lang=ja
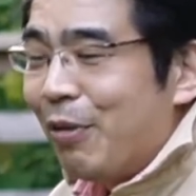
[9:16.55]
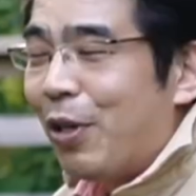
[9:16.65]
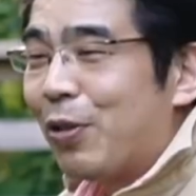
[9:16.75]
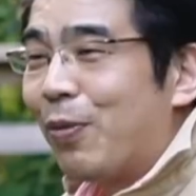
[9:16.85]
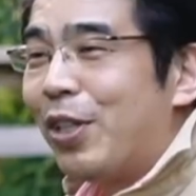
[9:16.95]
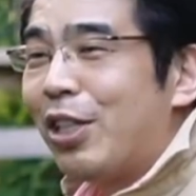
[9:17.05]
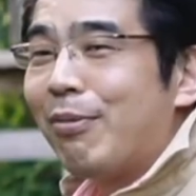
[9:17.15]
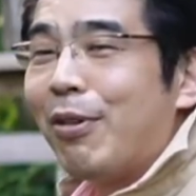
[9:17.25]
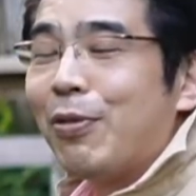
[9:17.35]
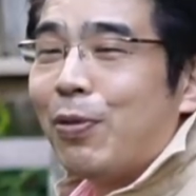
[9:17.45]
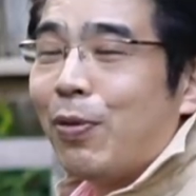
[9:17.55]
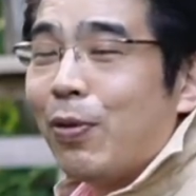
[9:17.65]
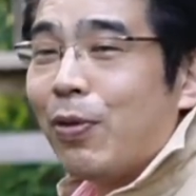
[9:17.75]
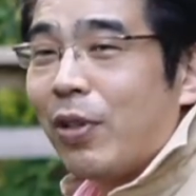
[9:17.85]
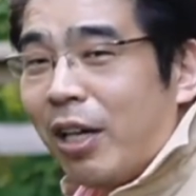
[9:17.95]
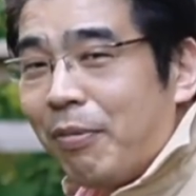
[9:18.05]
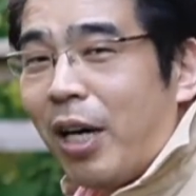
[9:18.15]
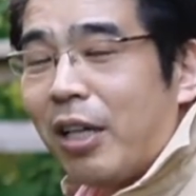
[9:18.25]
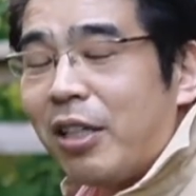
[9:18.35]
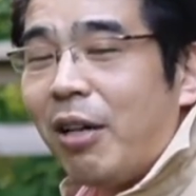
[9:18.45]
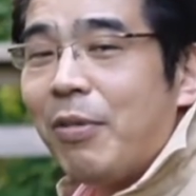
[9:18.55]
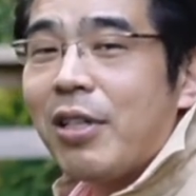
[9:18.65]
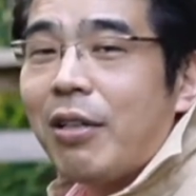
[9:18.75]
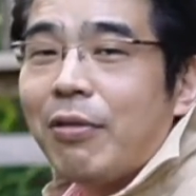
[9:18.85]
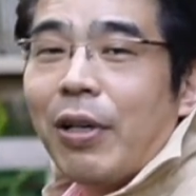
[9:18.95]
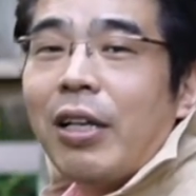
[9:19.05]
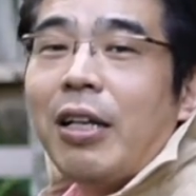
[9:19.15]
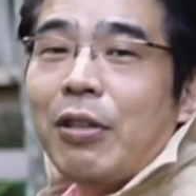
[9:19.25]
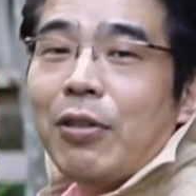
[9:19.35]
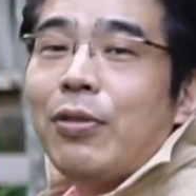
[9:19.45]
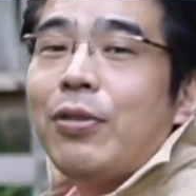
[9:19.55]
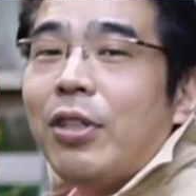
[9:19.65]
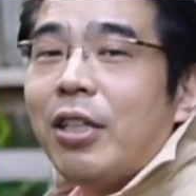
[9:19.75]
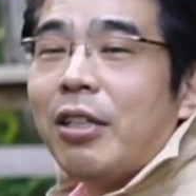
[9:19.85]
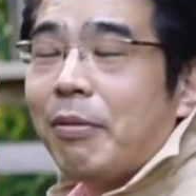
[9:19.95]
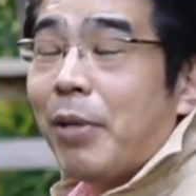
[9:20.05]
まあ、止めてしまうことというか、まあ、諦めざるを得ないというふうに、